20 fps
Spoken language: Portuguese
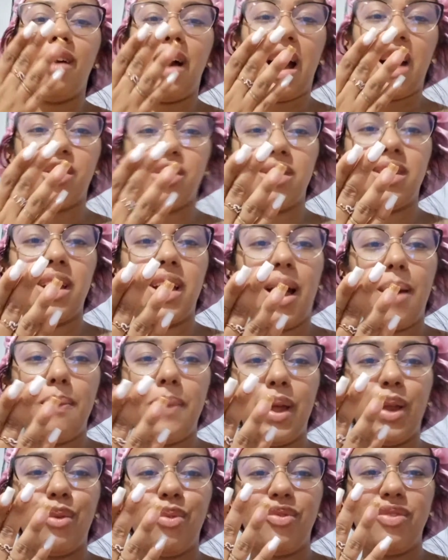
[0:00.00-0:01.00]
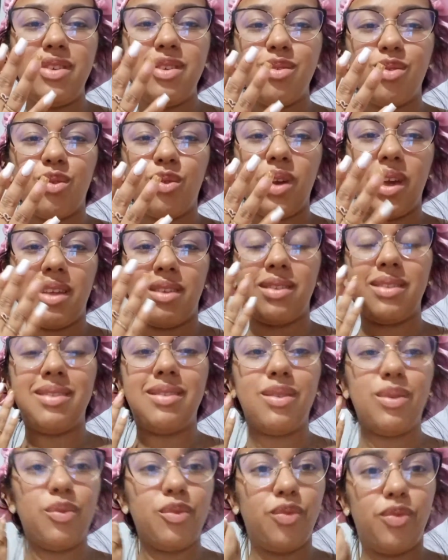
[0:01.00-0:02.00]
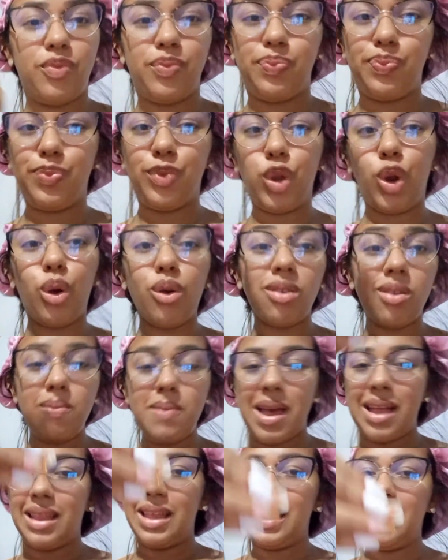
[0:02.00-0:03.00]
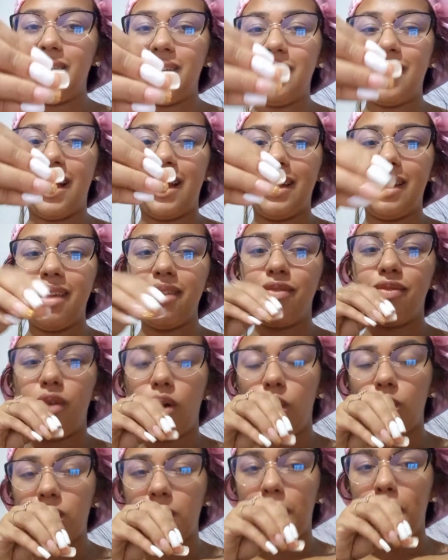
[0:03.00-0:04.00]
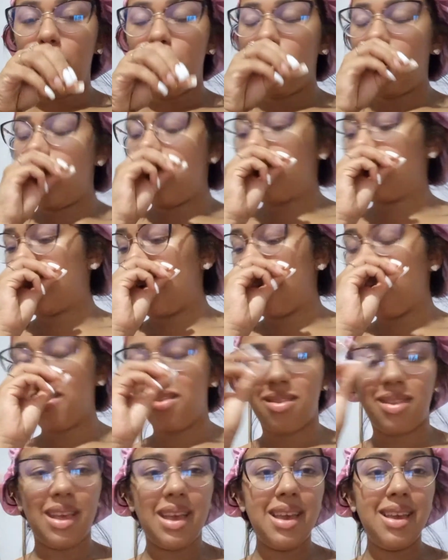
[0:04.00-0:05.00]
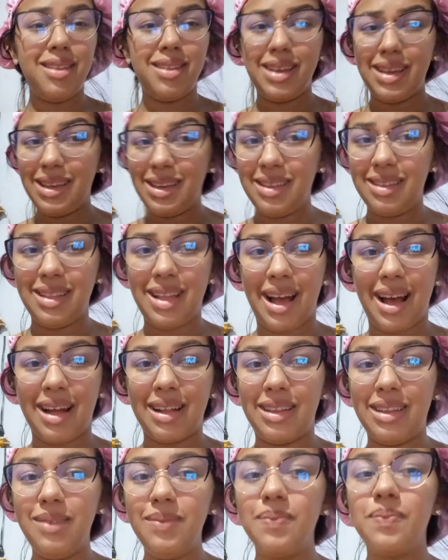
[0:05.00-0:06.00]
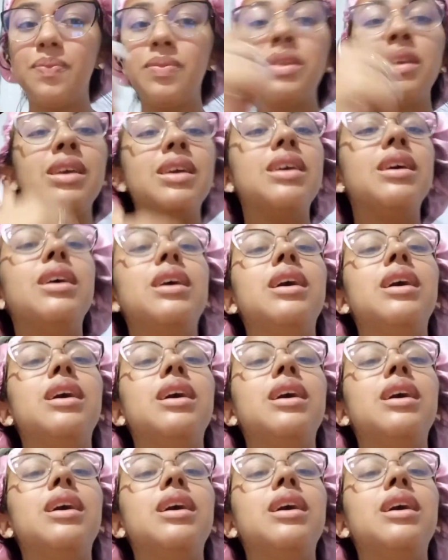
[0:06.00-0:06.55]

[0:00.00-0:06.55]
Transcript: ajeitei cabelo, fiz unha, Trouxe minha dignidade de volta, porque eu tava sem dignidade. Né?